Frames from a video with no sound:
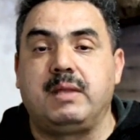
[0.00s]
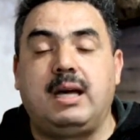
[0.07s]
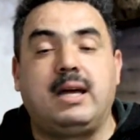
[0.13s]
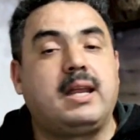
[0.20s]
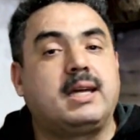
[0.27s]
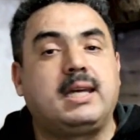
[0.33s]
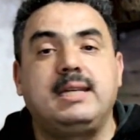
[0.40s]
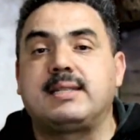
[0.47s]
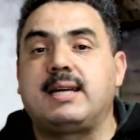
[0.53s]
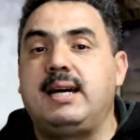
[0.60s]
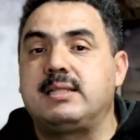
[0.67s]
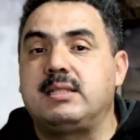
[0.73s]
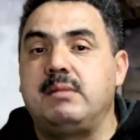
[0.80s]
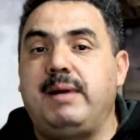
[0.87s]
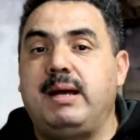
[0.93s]
راه
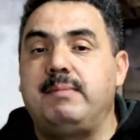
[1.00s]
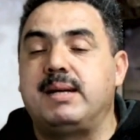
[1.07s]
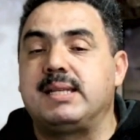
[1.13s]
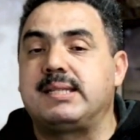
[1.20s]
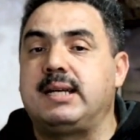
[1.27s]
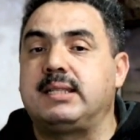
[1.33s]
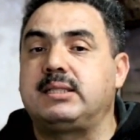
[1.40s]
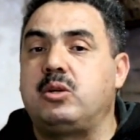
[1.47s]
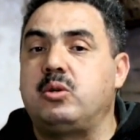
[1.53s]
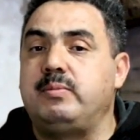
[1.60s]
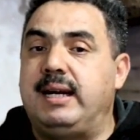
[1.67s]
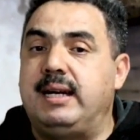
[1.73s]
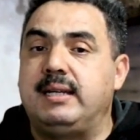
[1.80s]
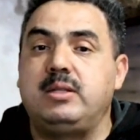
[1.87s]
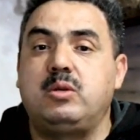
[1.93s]
كيتقاتل مع المساطير
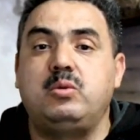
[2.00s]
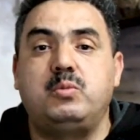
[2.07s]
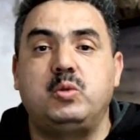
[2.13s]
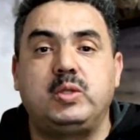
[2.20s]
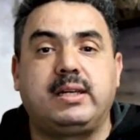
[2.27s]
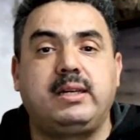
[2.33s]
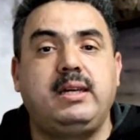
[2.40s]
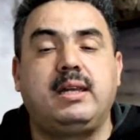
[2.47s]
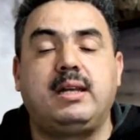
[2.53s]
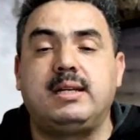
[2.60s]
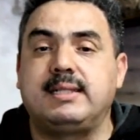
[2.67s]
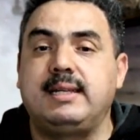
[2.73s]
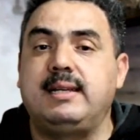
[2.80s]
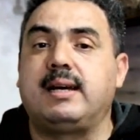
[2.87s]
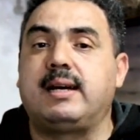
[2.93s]
ومع هذا
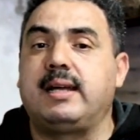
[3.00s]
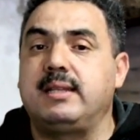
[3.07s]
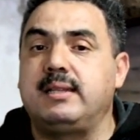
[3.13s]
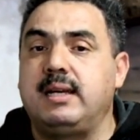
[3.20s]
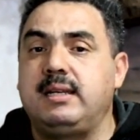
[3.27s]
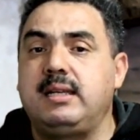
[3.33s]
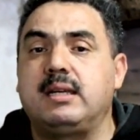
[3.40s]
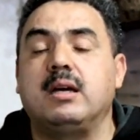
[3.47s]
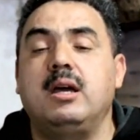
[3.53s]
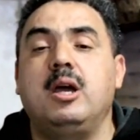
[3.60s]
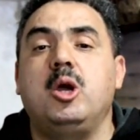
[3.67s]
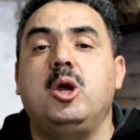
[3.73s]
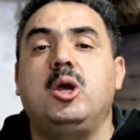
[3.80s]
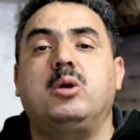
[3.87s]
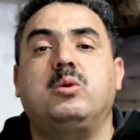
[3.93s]
والمذكرات الى غير ذلك
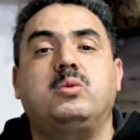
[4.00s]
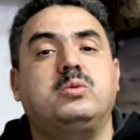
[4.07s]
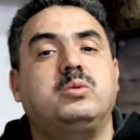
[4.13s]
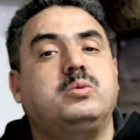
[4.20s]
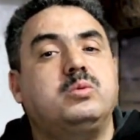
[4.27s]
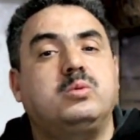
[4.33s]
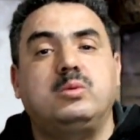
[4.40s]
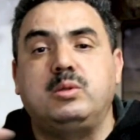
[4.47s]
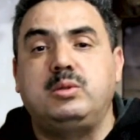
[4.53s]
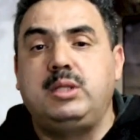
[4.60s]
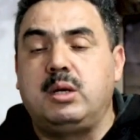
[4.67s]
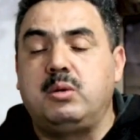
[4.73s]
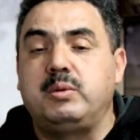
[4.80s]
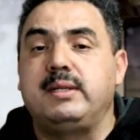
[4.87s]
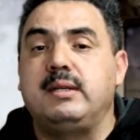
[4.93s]

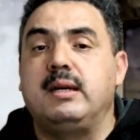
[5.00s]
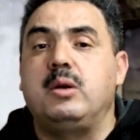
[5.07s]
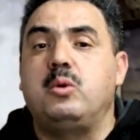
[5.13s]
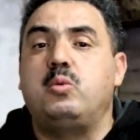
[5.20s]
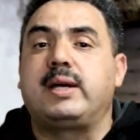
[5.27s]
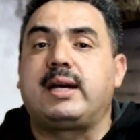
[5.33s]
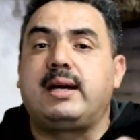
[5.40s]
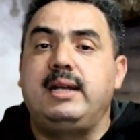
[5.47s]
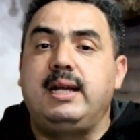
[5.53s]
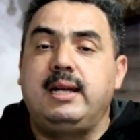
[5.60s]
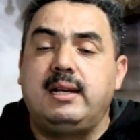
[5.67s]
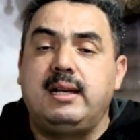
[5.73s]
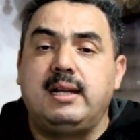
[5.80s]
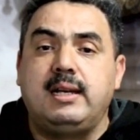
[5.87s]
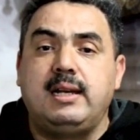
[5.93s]
وهدا ويقنع
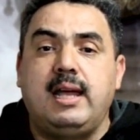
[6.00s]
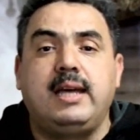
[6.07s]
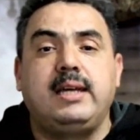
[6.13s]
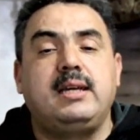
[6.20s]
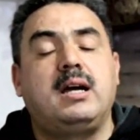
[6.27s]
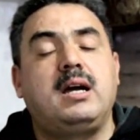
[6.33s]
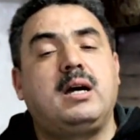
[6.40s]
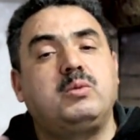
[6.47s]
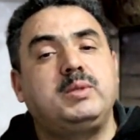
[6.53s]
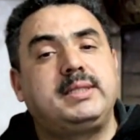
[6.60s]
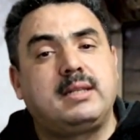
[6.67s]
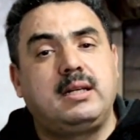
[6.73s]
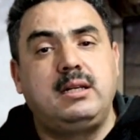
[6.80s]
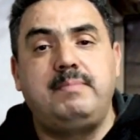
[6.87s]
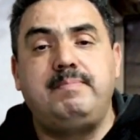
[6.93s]
الهيئه
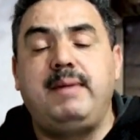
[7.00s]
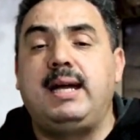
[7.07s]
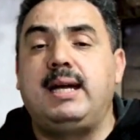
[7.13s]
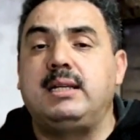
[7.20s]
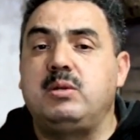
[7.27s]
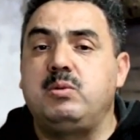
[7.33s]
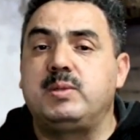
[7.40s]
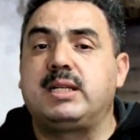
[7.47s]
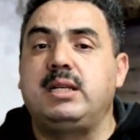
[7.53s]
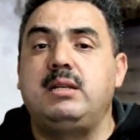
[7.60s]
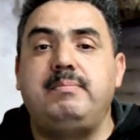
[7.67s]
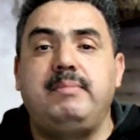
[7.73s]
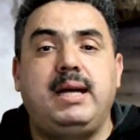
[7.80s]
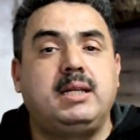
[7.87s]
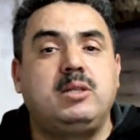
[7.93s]
ويتكلم مع هذا
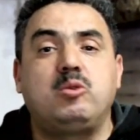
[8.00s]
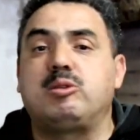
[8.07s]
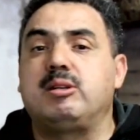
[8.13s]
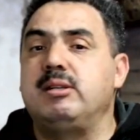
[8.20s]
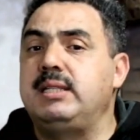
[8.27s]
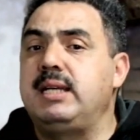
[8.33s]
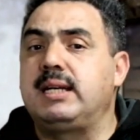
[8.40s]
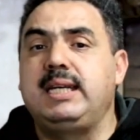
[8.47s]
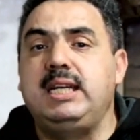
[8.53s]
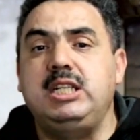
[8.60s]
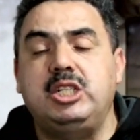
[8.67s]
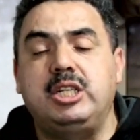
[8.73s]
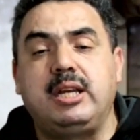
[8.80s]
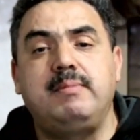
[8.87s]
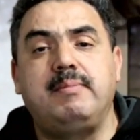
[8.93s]
ويتكلم مع هذا وكذا
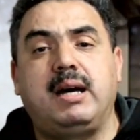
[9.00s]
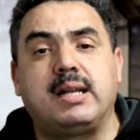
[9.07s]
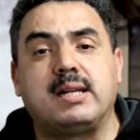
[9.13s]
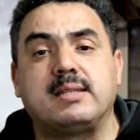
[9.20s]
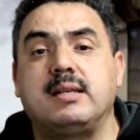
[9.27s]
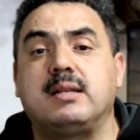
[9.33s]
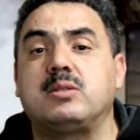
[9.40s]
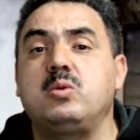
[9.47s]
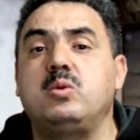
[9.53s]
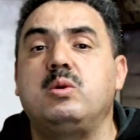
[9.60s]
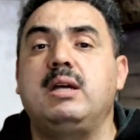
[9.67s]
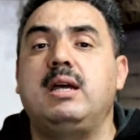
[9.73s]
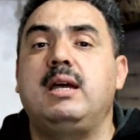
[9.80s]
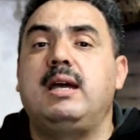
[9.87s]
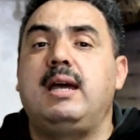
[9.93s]
كيجري مع راساته
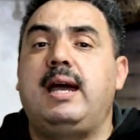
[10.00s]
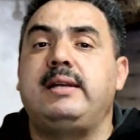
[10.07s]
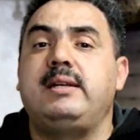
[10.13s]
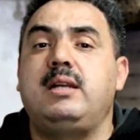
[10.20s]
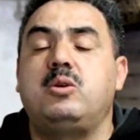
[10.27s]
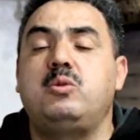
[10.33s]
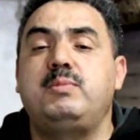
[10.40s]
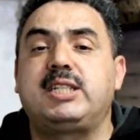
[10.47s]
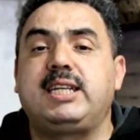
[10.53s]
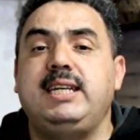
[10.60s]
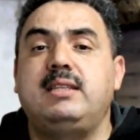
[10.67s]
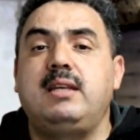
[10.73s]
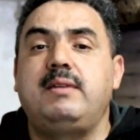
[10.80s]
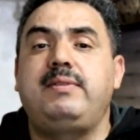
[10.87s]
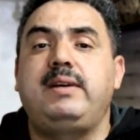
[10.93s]
انه باش
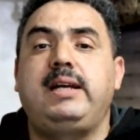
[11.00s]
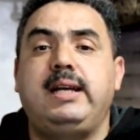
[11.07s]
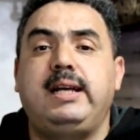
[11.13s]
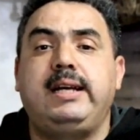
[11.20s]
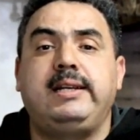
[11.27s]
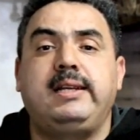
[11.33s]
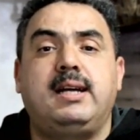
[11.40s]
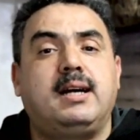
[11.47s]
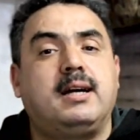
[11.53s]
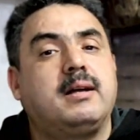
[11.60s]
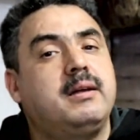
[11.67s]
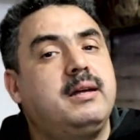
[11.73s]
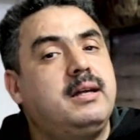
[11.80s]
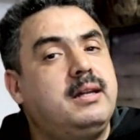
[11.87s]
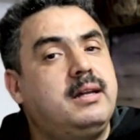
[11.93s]
كيدافع على
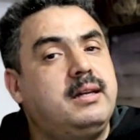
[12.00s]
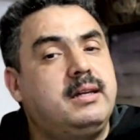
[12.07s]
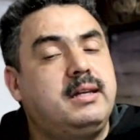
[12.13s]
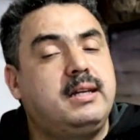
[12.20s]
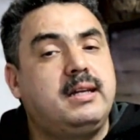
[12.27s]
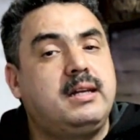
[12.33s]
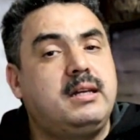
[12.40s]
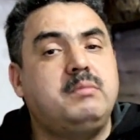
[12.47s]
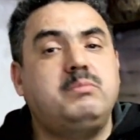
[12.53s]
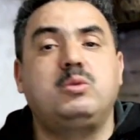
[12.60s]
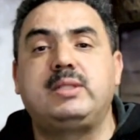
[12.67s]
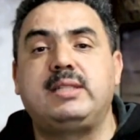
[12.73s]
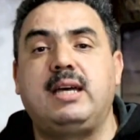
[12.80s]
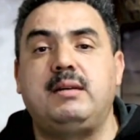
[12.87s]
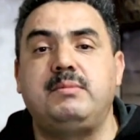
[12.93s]

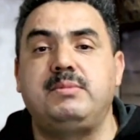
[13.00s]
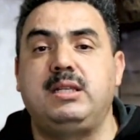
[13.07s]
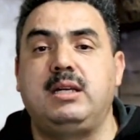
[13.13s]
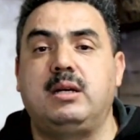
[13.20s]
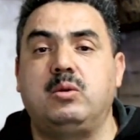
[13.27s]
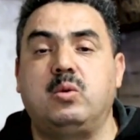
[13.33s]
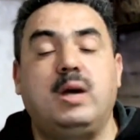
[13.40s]
المتهم ديالو